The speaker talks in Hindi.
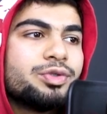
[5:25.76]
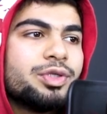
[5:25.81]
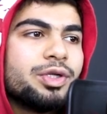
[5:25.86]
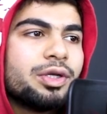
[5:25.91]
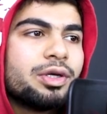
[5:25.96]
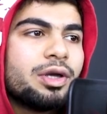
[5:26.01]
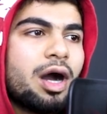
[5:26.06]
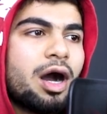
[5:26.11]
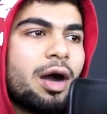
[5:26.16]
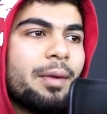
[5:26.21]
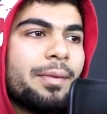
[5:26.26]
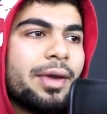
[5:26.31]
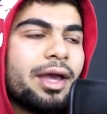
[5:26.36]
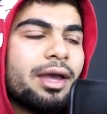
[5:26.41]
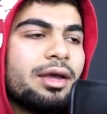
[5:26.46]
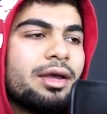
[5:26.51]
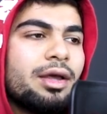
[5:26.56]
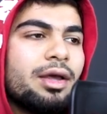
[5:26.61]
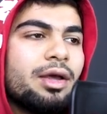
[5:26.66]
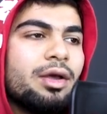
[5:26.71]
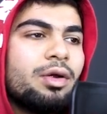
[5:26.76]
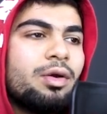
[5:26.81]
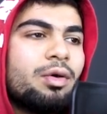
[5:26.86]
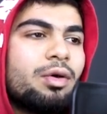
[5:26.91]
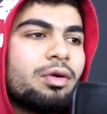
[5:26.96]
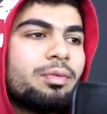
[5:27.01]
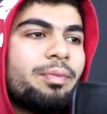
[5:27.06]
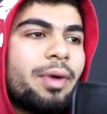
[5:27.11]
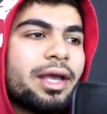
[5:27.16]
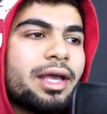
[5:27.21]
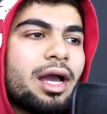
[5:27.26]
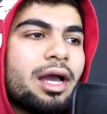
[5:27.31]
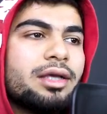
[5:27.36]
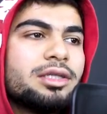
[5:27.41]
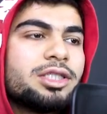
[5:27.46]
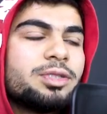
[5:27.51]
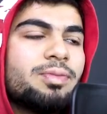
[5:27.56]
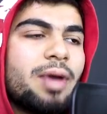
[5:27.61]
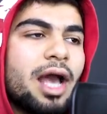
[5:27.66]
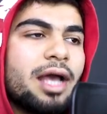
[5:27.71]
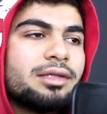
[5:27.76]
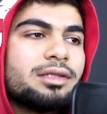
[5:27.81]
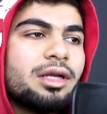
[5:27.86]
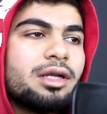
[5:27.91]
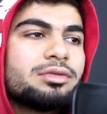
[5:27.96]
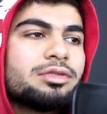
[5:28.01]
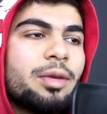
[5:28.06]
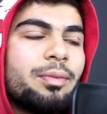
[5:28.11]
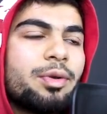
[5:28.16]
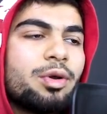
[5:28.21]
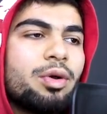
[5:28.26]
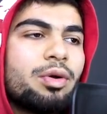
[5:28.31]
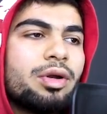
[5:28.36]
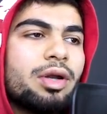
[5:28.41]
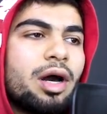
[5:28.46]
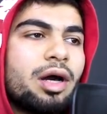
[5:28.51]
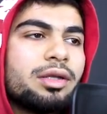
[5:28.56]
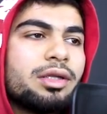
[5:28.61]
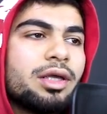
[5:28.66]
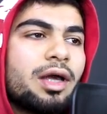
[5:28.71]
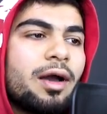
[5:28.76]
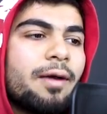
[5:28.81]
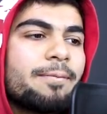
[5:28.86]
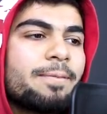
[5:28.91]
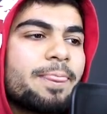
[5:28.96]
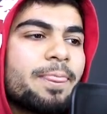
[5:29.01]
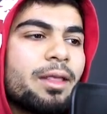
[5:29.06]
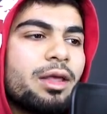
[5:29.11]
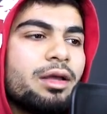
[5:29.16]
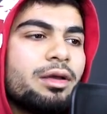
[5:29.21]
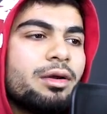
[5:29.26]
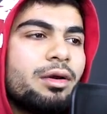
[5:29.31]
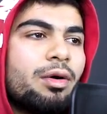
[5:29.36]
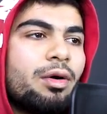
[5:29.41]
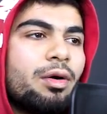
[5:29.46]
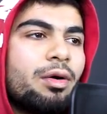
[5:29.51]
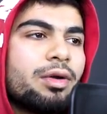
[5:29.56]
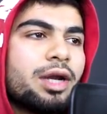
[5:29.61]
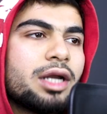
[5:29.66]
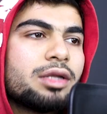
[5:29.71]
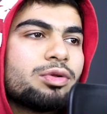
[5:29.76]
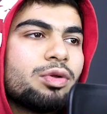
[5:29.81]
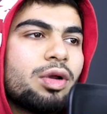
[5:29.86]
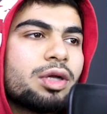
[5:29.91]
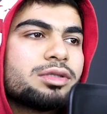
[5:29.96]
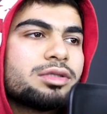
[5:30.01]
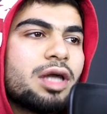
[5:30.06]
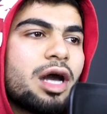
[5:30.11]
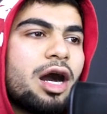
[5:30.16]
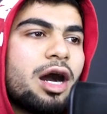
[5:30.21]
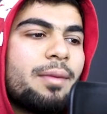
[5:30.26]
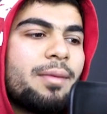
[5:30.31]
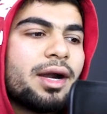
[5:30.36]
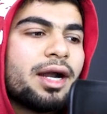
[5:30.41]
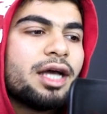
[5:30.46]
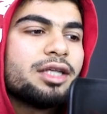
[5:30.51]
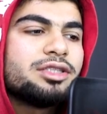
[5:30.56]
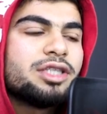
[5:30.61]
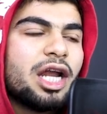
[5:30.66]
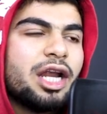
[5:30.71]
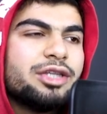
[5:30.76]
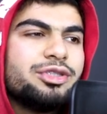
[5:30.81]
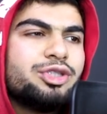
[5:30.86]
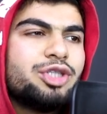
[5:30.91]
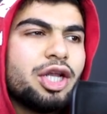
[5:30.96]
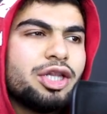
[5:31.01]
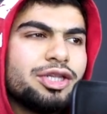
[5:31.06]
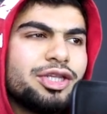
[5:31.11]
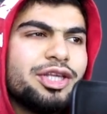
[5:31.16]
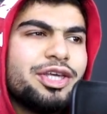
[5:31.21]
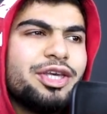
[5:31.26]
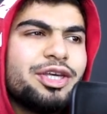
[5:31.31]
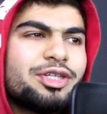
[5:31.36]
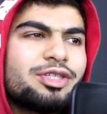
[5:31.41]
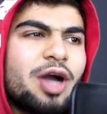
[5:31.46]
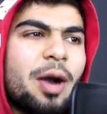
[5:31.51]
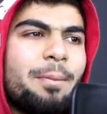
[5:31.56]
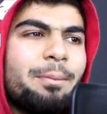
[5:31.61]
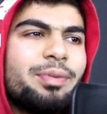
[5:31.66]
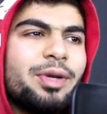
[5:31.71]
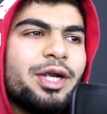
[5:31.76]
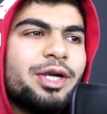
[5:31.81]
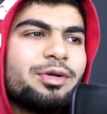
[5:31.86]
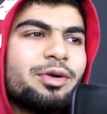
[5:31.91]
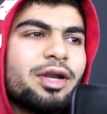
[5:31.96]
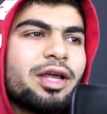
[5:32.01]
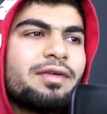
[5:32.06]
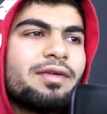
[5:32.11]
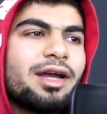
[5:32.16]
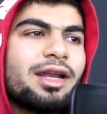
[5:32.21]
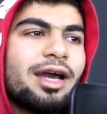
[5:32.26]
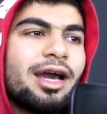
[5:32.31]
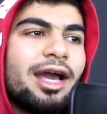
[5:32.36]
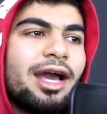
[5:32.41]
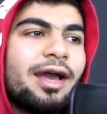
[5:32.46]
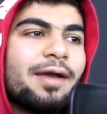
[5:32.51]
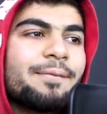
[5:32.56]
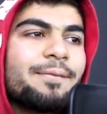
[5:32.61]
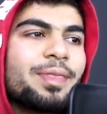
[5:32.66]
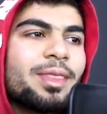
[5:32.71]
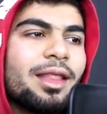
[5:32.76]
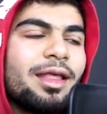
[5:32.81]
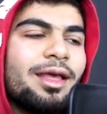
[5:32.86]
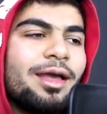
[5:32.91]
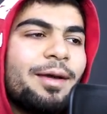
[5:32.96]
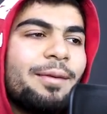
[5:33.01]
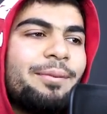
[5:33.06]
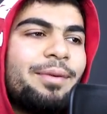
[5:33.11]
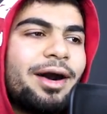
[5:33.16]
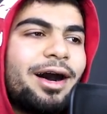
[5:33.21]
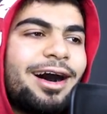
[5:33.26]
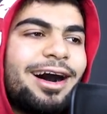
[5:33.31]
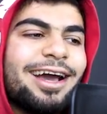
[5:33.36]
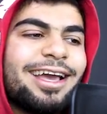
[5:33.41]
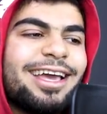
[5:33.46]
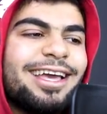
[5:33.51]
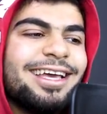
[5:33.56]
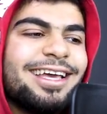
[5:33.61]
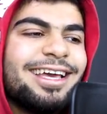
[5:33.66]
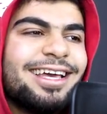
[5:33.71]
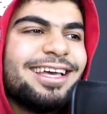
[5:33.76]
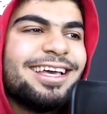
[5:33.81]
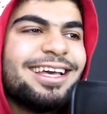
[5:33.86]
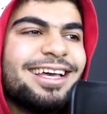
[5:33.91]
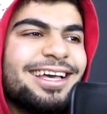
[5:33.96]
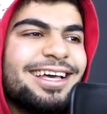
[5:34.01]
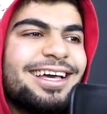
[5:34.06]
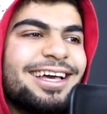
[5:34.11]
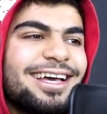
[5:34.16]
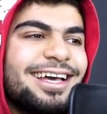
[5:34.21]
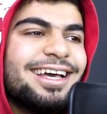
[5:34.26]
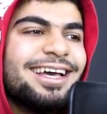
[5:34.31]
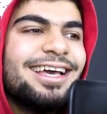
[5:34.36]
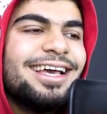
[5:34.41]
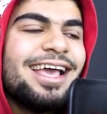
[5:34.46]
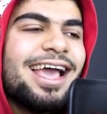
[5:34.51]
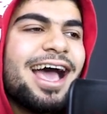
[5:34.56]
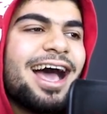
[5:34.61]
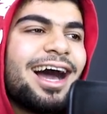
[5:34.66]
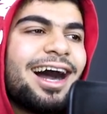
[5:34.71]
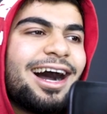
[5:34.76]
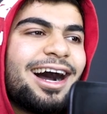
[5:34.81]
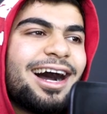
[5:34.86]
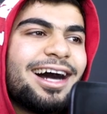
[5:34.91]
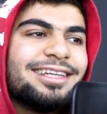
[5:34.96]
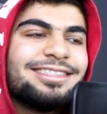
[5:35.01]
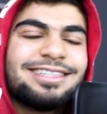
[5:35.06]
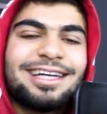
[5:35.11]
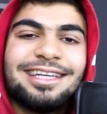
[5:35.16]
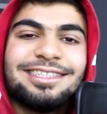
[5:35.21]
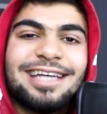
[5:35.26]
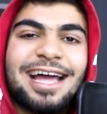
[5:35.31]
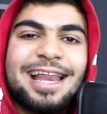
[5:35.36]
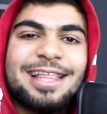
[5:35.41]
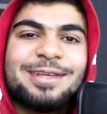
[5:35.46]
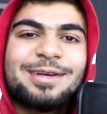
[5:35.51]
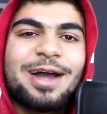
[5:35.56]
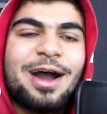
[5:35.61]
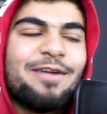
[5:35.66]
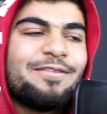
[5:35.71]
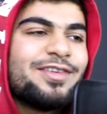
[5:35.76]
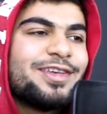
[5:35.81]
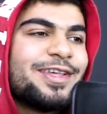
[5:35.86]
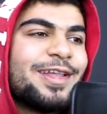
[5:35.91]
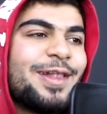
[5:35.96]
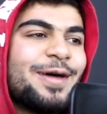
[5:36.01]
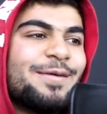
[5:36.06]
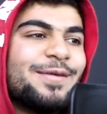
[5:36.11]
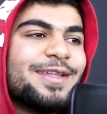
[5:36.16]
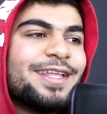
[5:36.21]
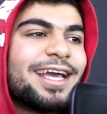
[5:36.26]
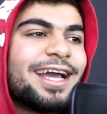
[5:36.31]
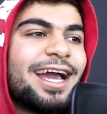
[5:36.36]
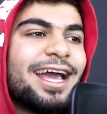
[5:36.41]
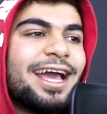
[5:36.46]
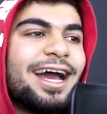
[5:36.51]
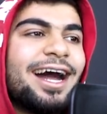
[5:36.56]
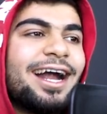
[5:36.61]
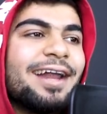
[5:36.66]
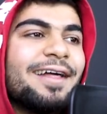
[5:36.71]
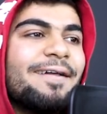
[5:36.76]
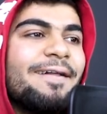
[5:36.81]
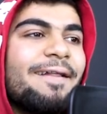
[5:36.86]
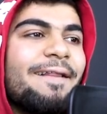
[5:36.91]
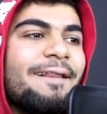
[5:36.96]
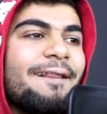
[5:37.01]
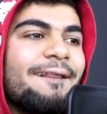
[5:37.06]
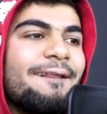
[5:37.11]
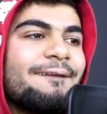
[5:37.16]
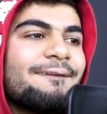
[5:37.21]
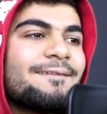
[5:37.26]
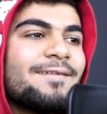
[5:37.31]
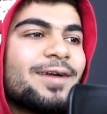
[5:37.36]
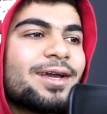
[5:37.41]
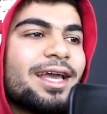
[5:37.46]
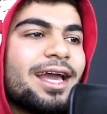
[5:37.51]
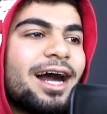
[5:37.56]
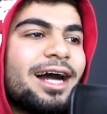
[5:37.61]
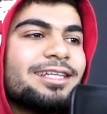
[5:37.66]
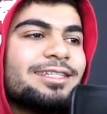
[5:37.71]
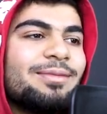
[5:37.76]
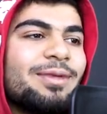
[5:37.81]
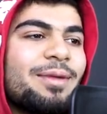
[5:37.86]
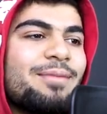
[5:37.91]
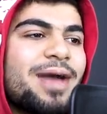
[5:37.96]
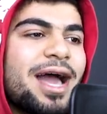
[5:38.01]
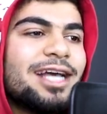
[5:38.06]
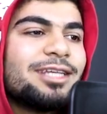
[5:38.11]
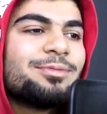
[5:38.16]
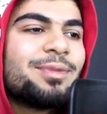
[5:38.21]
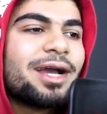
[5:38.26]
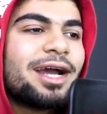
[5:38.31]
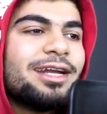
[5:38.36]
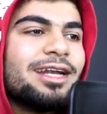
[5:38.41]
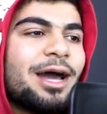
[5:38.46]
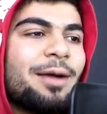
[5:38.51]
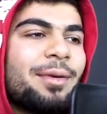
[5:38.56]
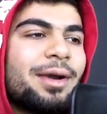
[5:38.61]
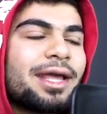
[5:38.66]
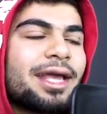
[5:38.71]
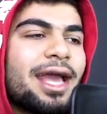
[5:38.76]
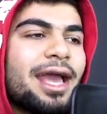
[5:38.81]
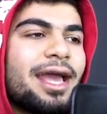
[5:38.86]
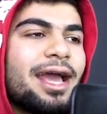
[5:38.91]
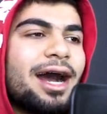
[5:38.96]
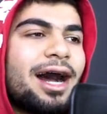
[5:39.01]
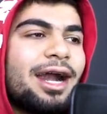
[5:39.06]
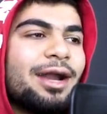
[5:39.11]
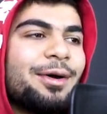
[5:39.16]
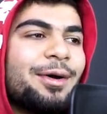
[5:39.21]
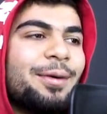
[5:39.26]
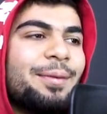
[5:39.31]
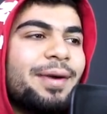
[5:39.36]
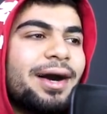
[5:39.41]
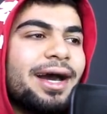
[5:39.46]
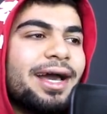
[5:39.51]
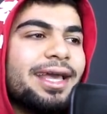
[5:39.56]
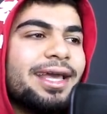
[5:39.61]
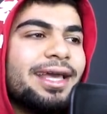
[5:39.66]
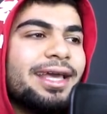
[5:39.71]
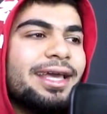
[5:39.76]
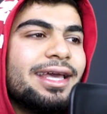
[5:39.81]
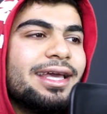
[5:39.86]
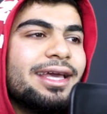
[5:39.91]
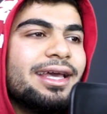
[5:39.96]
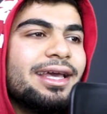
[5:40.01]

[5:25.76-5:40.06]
नहीं कहा हमें और भैया इस बहन से ना सभी को गिरा दिया और तो लगता है हमारा चैलेंज जल्दी ही कंप्लीट होने वाला है भाई आज का चैलेंज काफ़ी ज़्यादा मज़े का यार क्योंकि आज हमें बहस पे करना पड़ गया यार ओ भाई